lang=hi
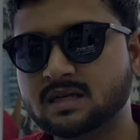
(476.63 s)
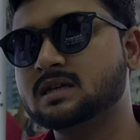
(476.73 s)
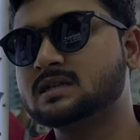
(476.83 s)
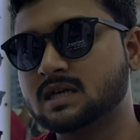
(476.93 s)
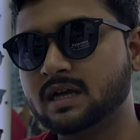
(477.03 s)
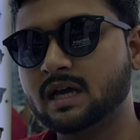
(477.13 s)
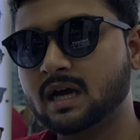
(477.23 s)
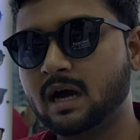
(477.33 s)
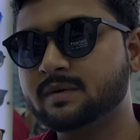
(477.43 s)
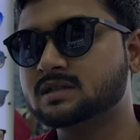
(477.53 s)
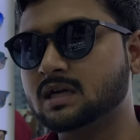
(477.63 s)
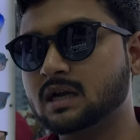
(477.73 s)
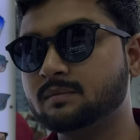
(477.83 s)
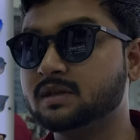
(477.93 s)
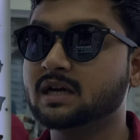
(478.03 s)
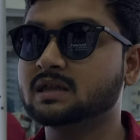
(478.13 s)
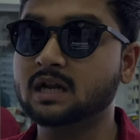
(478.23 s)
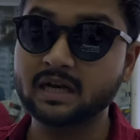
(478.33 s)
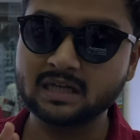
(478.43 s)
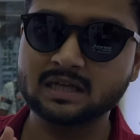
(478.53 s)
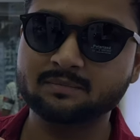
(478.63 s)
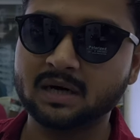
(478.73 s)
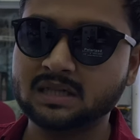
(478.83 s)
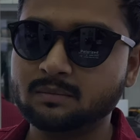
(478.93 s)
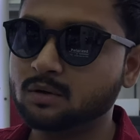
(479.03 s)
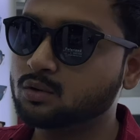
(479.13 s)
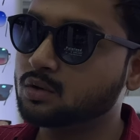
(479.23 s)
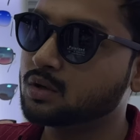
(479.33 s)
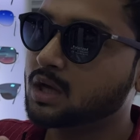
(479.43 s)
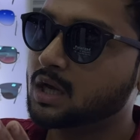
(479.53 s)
जैसे सन है अभी सन हम देखते हैं नहीं दिख पाता बिल्कुल